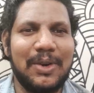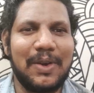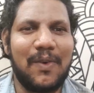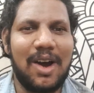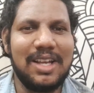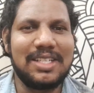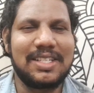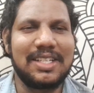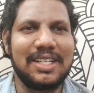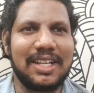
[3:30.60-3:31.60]
என்னோடய
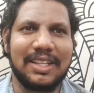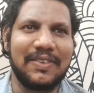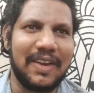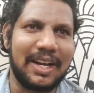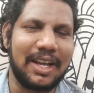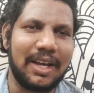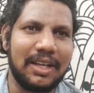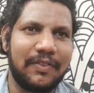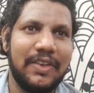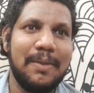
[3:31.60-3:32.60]
வாய்ஸ்ன்றது வேண்டாம்
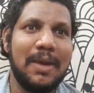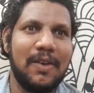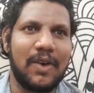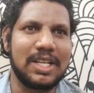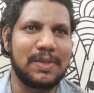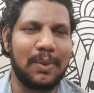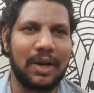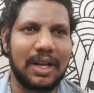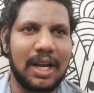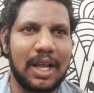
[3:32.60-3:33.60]
ஃபீமேல் வாய்ஸ்
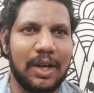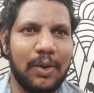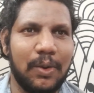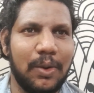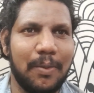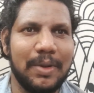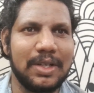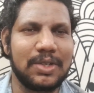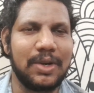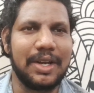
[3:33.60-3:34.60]
போனால் நல்லாயிருக்கும்
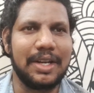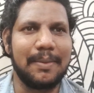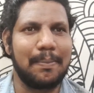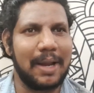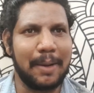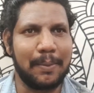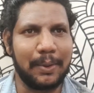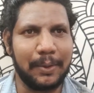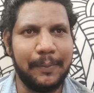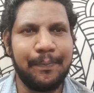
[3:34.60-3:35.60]
அப்படின்னு சொல்லிட்டு பிளான்
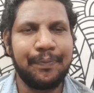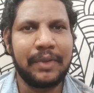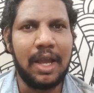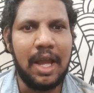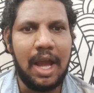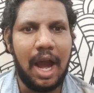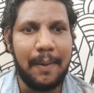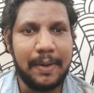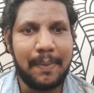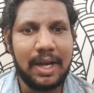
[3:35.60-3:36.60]
போட்டோம்
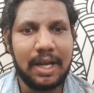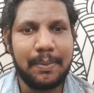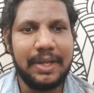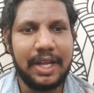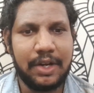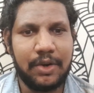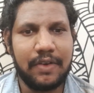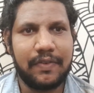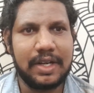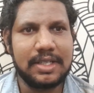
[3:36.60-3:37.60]
அப்படி பார்க்குறப்போ
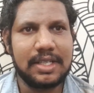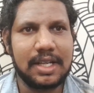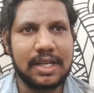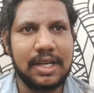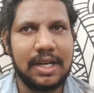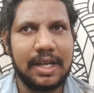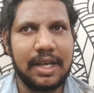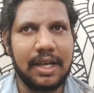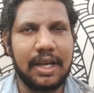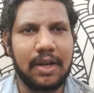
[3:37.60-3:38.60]
என்னோடய ஃப்ரெண்ட்ஸ் சர்க்கிளில்
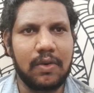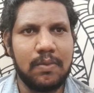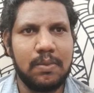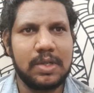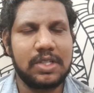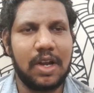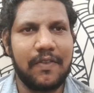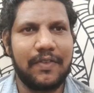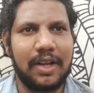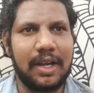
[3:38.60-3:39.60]
ரொம்ப
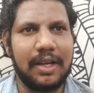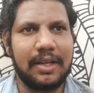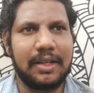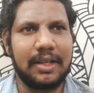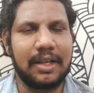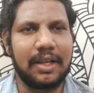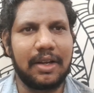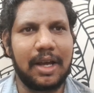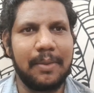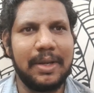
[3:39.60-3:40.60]

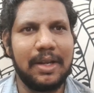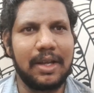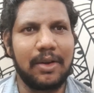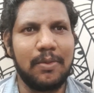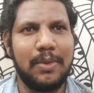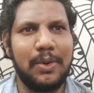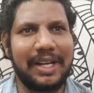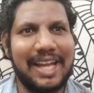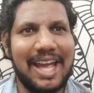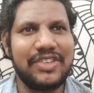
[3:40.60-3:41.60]
சாஃப்டாக ஐ மீன் ரொம்ப
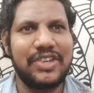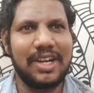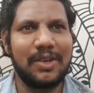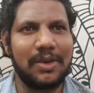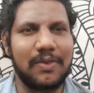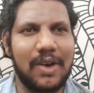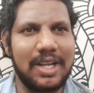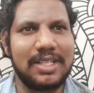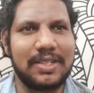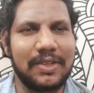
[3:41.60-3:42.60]
ஒரு கேட்சியான ஒரு
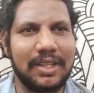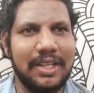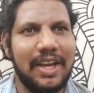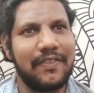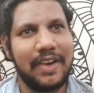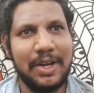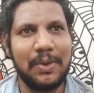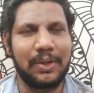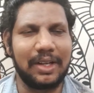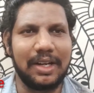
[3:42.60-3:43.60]
வாய்ஸ் வந்து என் ஃப்ரெண்டு
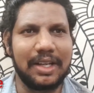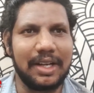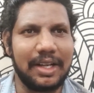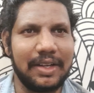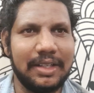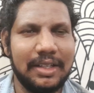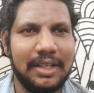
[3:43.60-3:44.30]
ஒருத்தங்களுக்கு இருக்குது